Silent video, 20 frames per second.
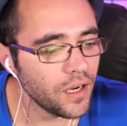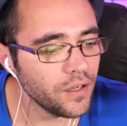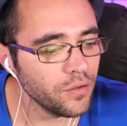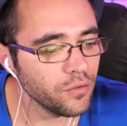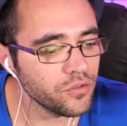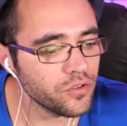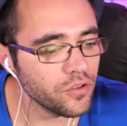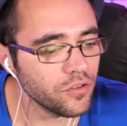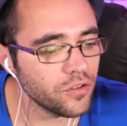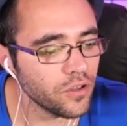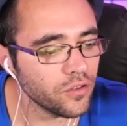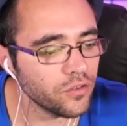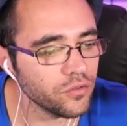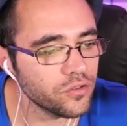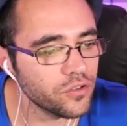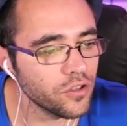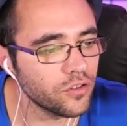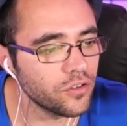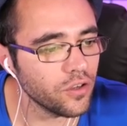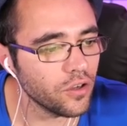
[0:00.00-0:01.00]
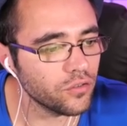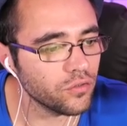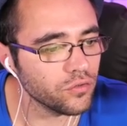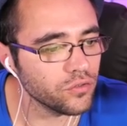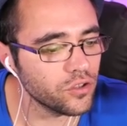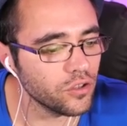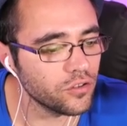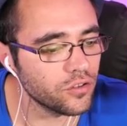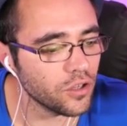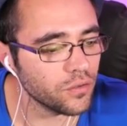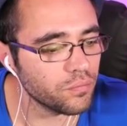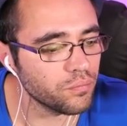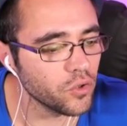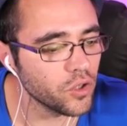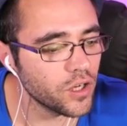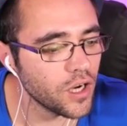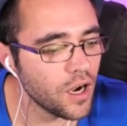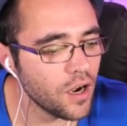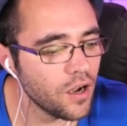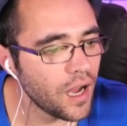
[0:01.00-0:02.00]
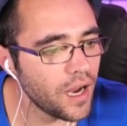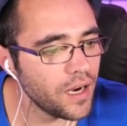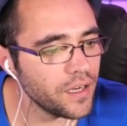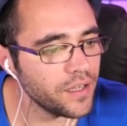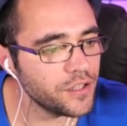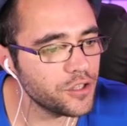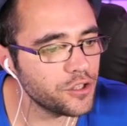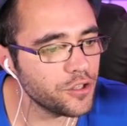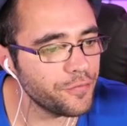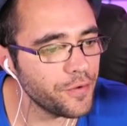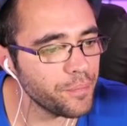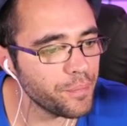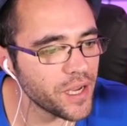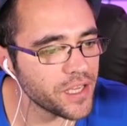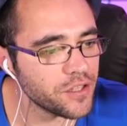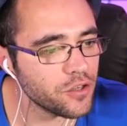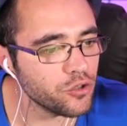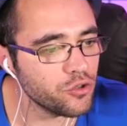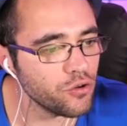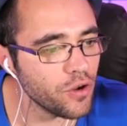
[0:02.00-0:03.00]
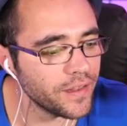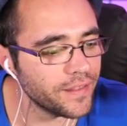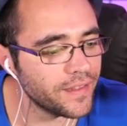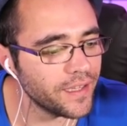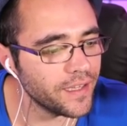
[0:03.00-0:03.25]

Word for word: Allez, on se le tente, on se le tente, on se le tente, mon gars. Allez, je te fais presque du 1 de